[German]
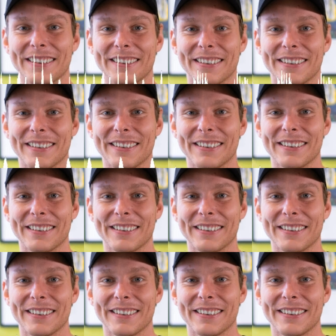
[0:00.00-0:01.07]
hier in Hamburg
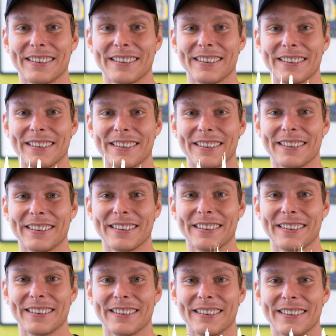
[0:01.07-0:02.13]
oder in
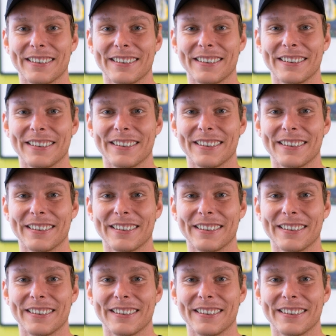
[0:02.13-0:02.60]
Timmendorfer Strand.